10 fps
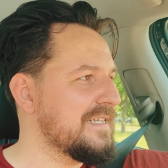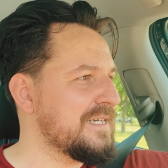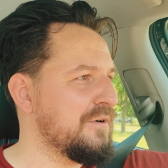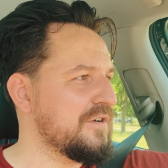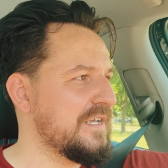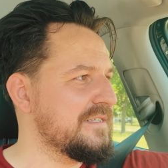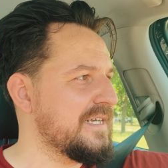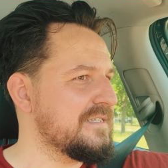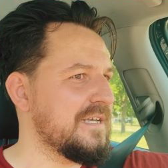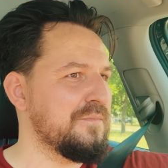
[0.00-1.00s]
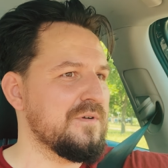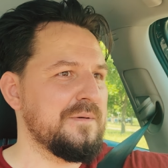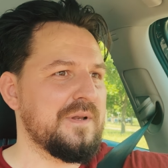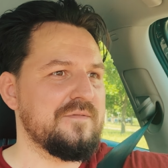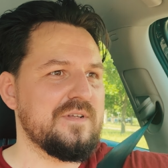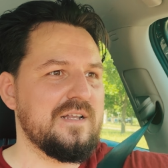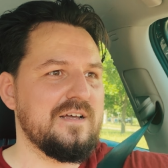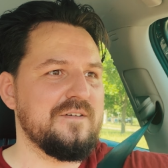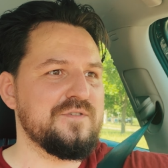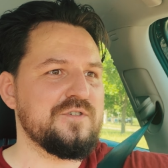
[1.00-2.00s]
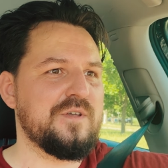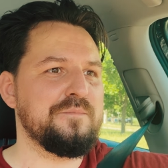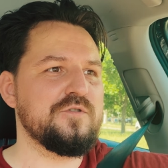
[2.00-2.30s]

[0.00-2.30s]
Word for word: ale cała organizacja była naprawdę na wysokim